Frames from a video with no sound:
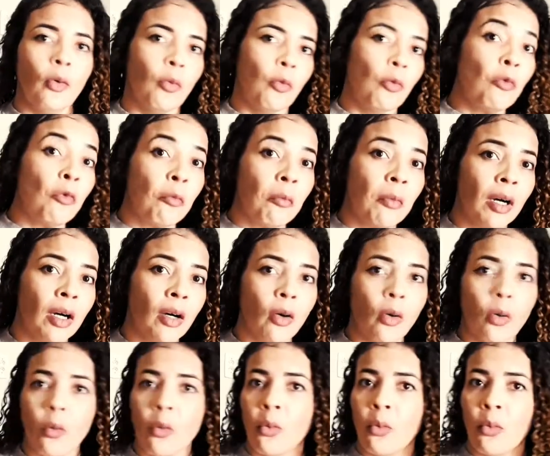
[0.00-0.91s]
uma
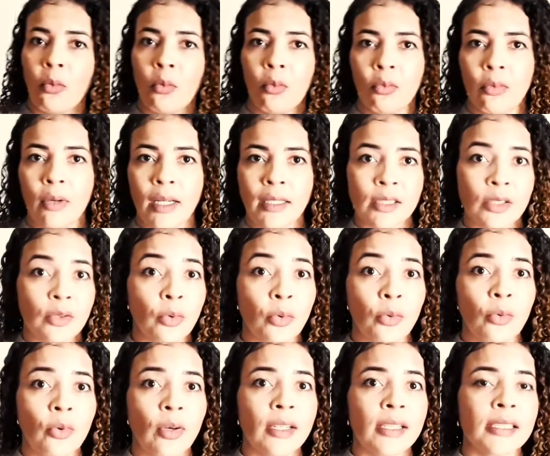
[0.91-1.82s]
ou as
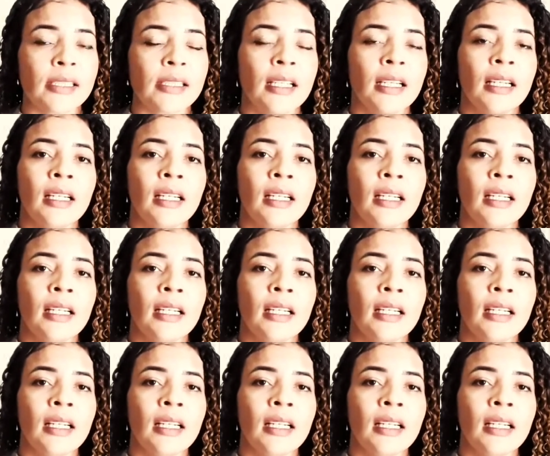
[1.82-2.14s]
duas,